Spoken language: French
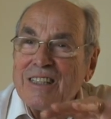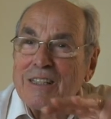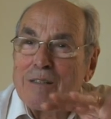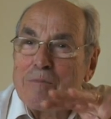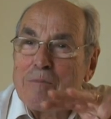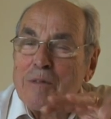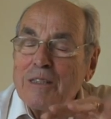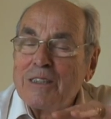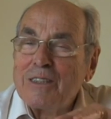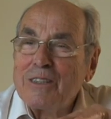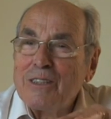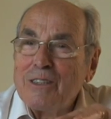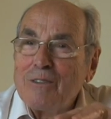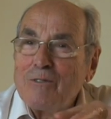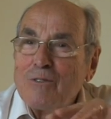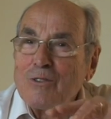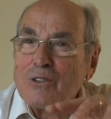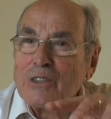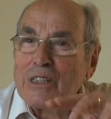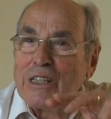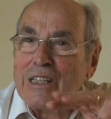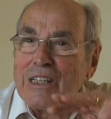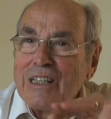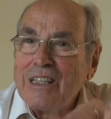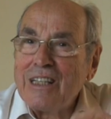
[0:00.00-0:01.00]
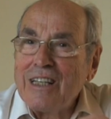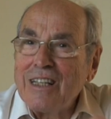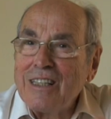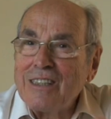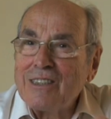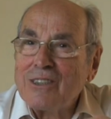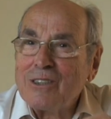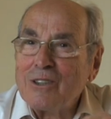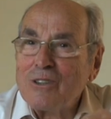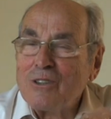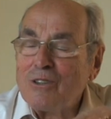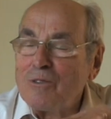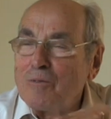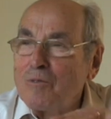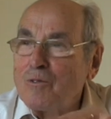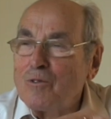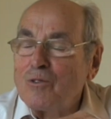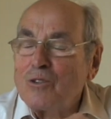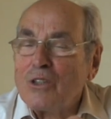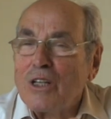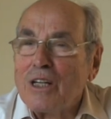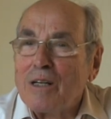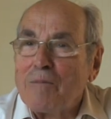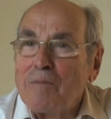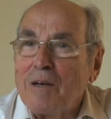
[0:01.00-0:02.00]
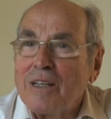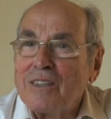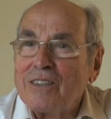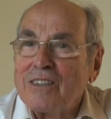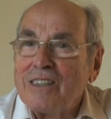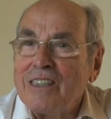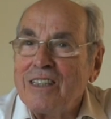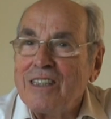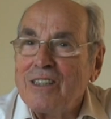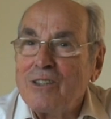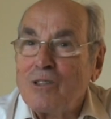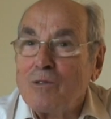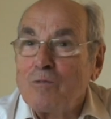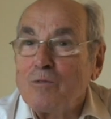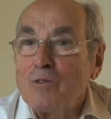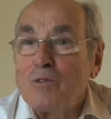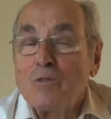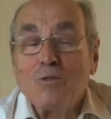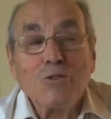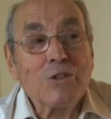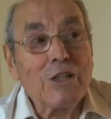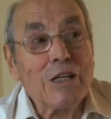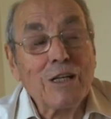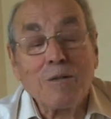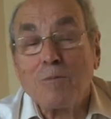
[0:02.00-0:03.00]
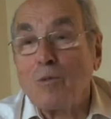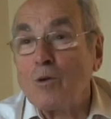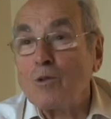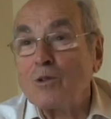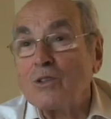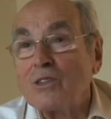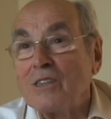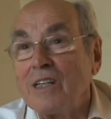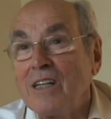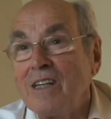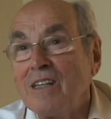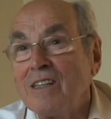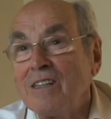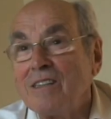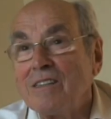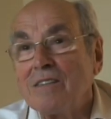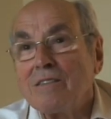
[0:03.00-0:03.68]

Maintenant, vous allez à Aix, comme vous allez à Marseille, comme vous allez à Bruxelles.